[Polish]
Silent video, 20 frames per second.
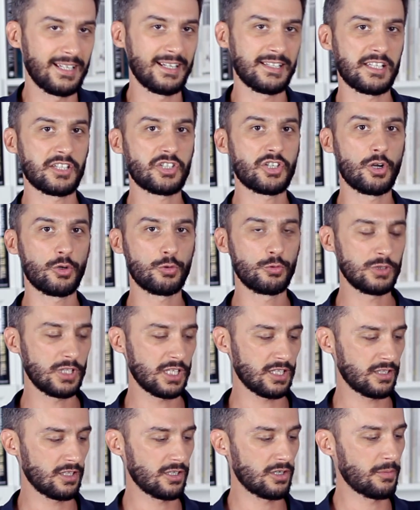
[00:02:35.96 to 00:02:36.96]
Teraz jeszcze
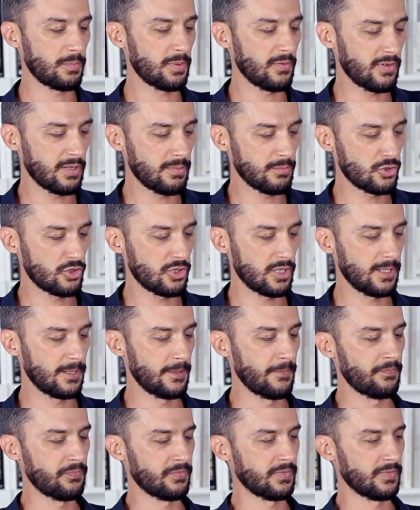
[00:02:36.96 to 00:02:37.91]
ogólnie tylko powiem, że